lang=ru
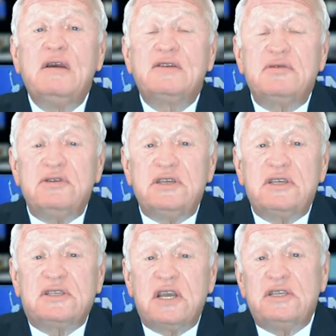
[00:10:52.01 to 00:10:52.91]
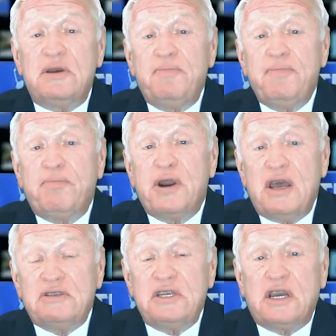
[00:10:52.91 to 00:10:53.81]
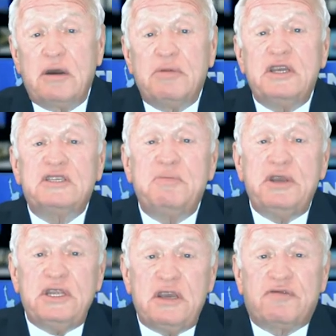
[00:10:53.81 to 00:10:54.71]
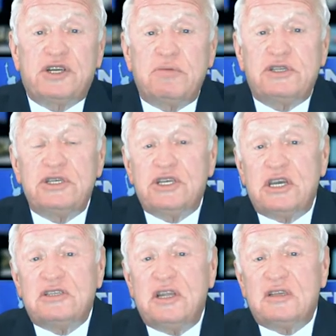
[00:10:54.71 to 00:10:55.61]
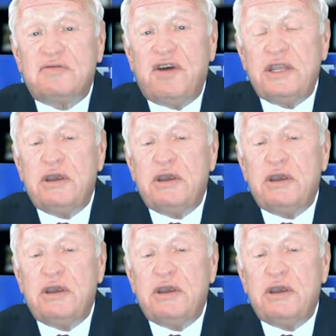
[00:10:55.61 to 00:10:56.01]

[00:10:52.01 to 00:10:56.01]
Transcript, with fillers: в связи с этим праздником, изменившим сейчас название,